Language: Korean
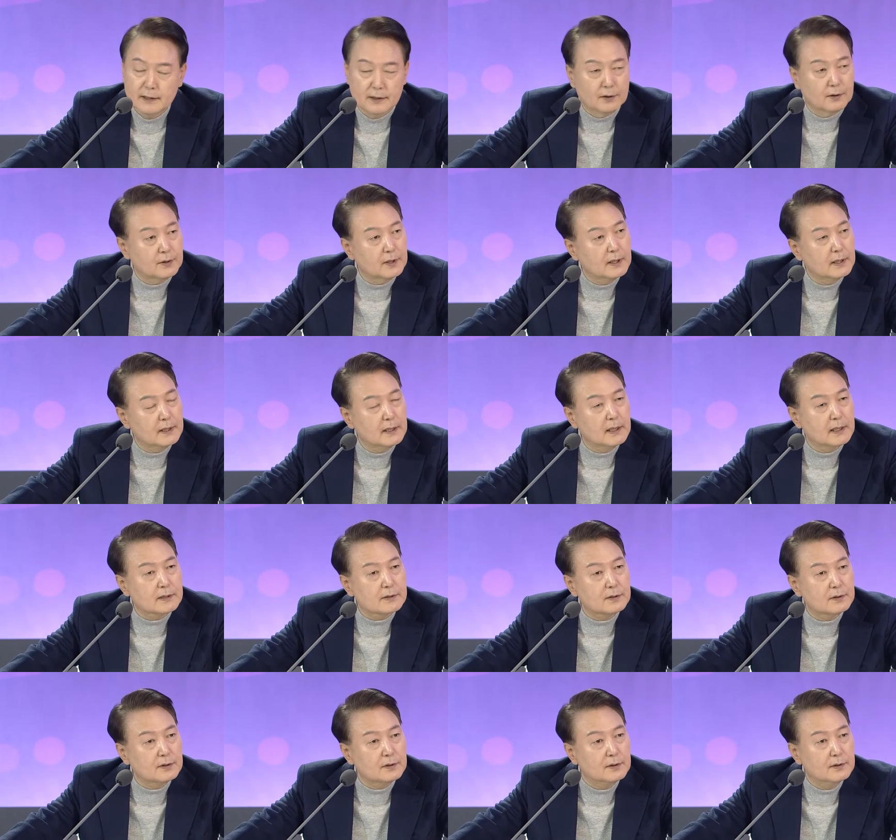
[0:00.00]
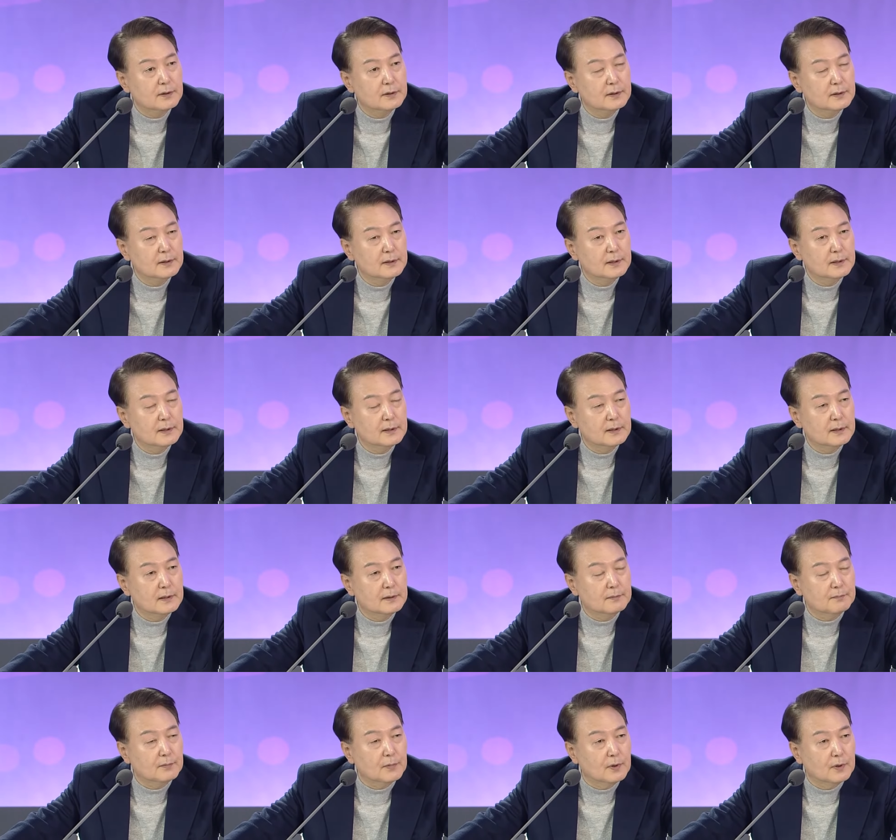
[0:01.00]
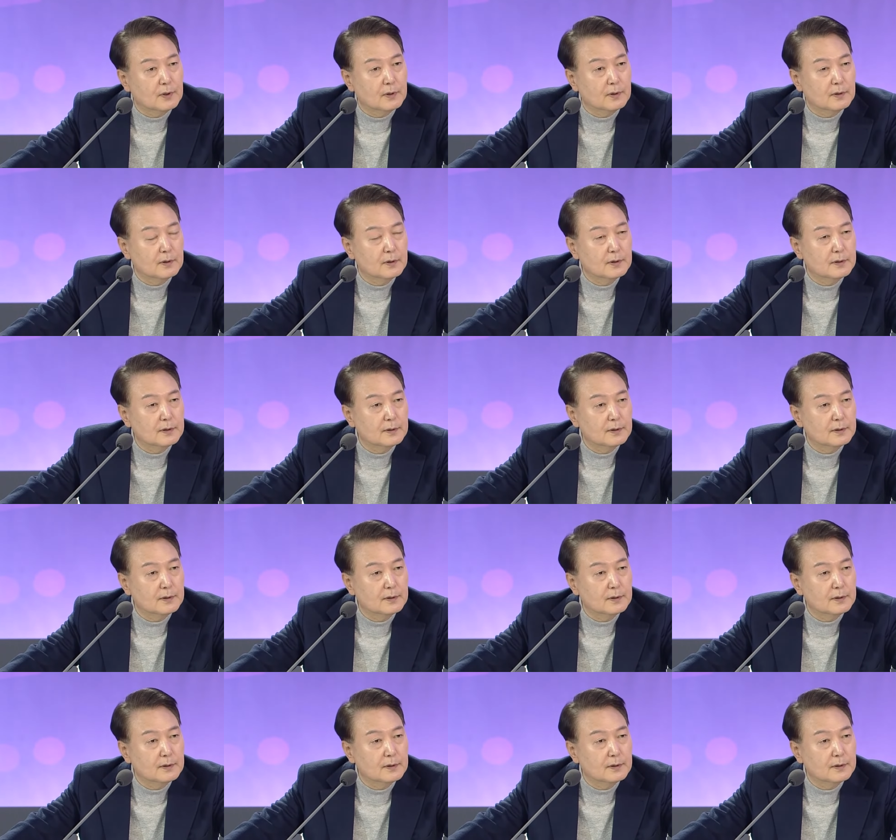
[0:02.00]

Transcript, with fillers: 여기에 대해서 뭐